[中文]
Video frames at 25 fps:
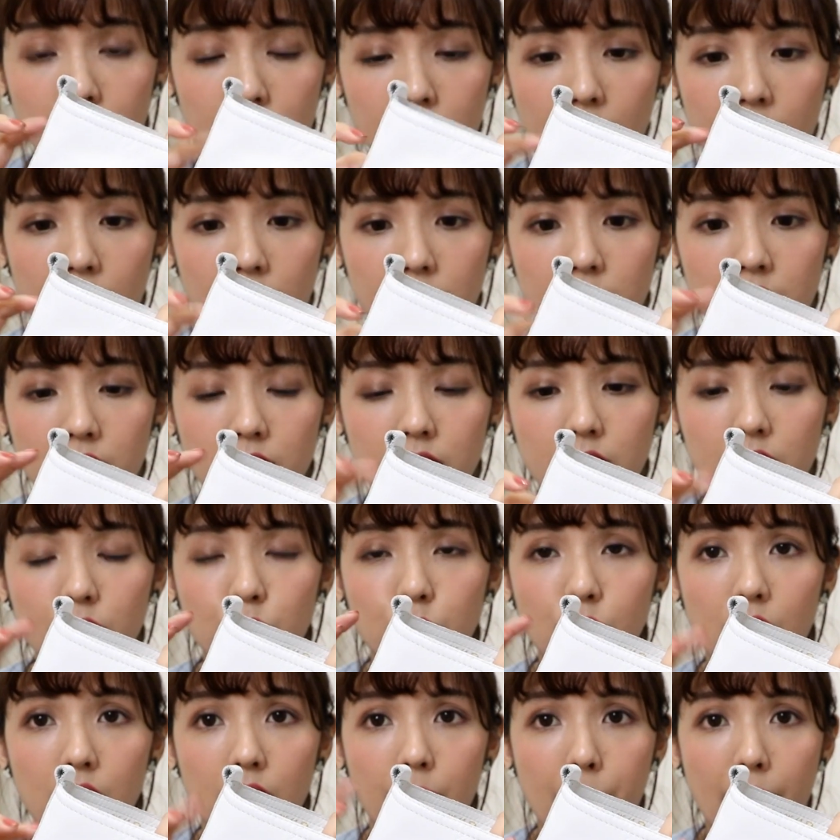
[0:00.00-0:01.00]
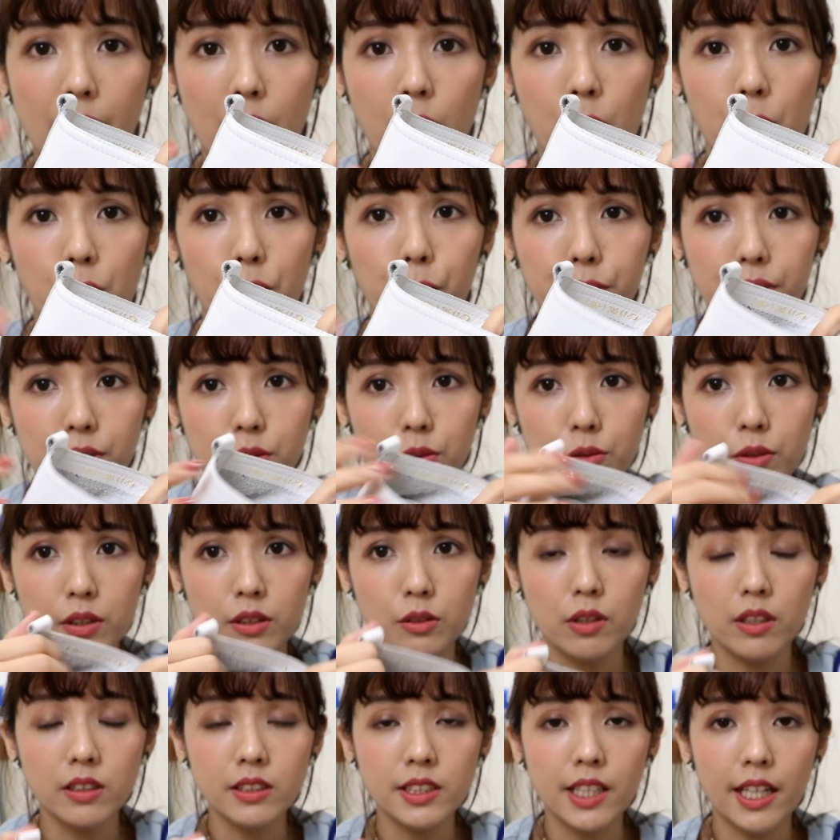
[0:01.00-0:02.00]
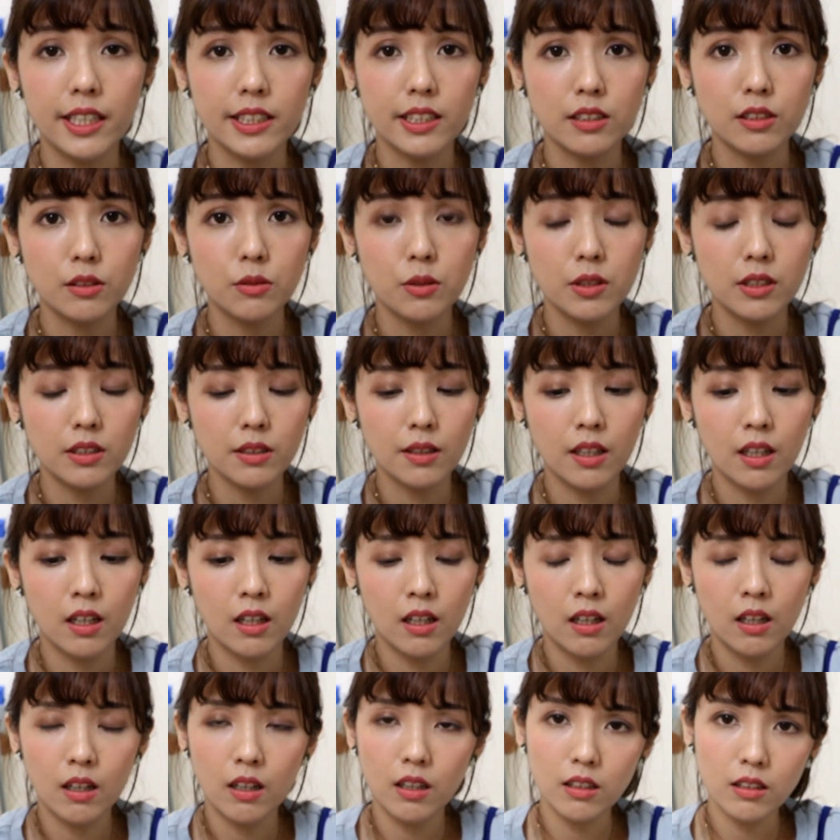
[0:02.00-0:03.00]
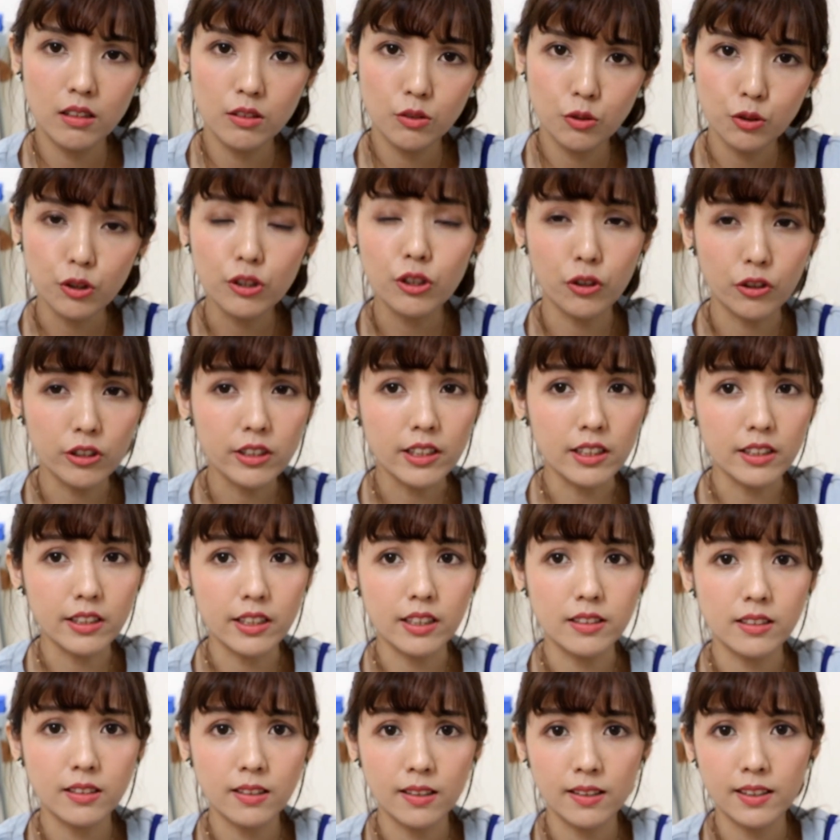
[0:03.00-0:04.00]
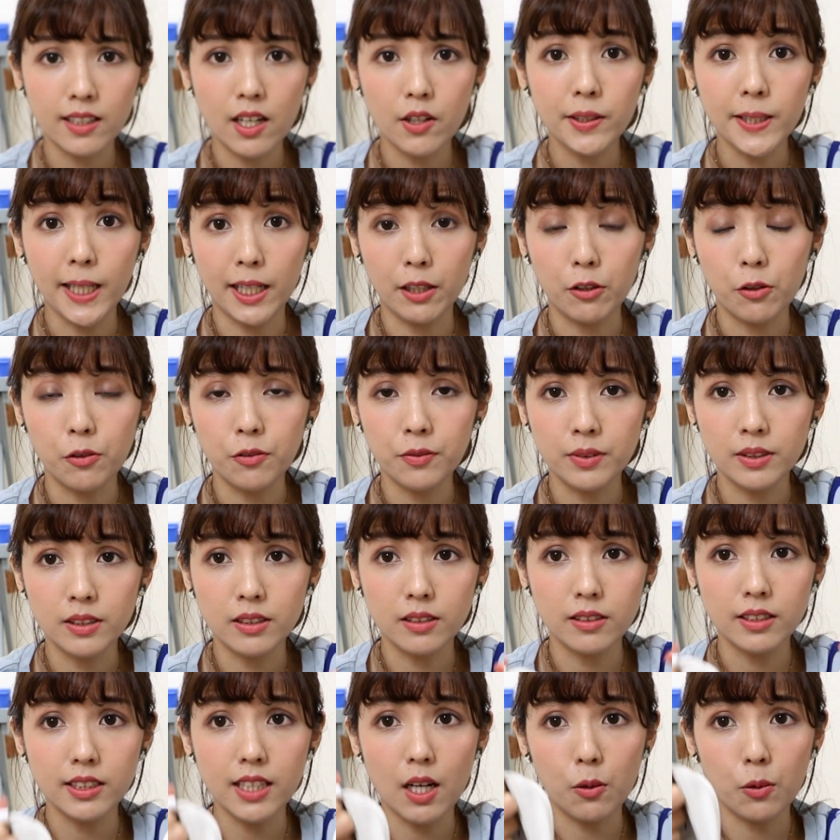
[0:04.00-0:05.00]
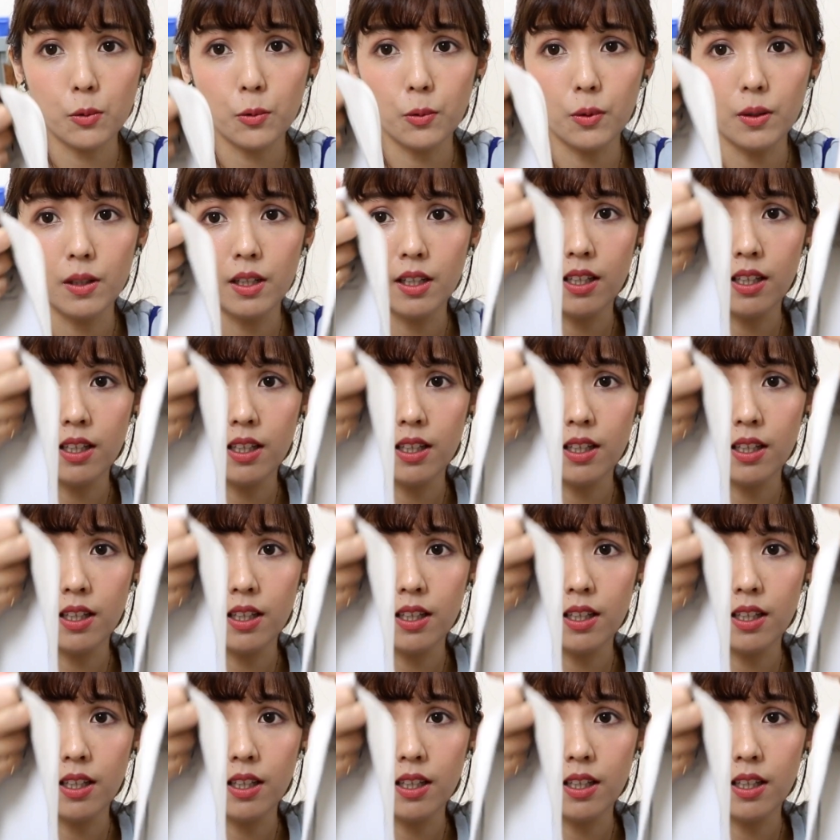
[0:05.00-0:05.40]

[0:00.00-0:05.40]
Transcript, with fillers: 得它的底还蛮厚的，所以穿起来也是会觉得有一点点增高一两公分的效果。